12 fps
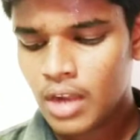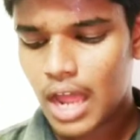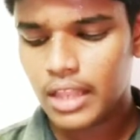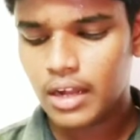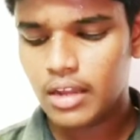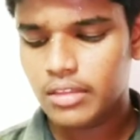
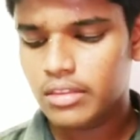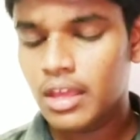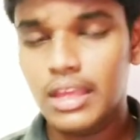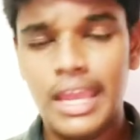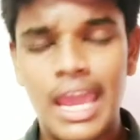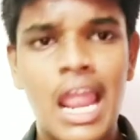அதுக்கடுத்து
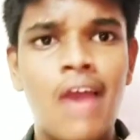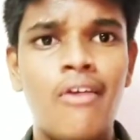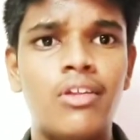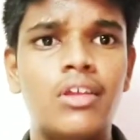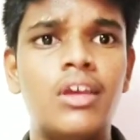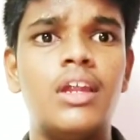
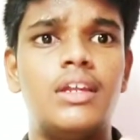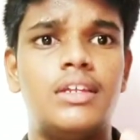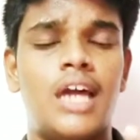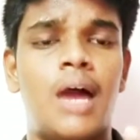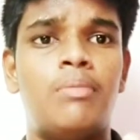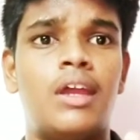ஏழாவது
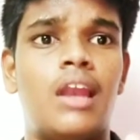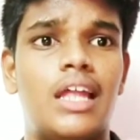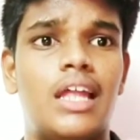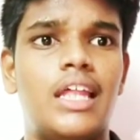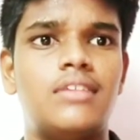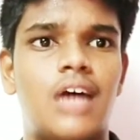டாப் டென்
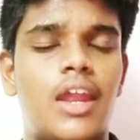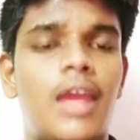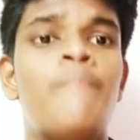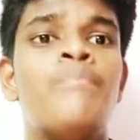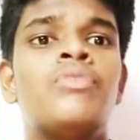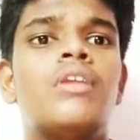அதாவது சாரி
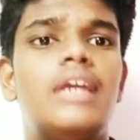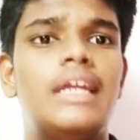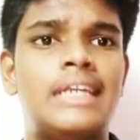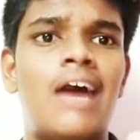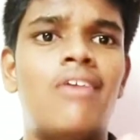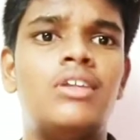
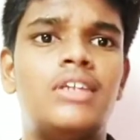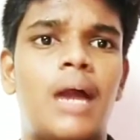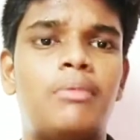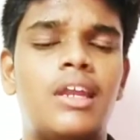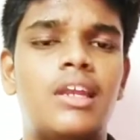எட்டாவது டாப் டென்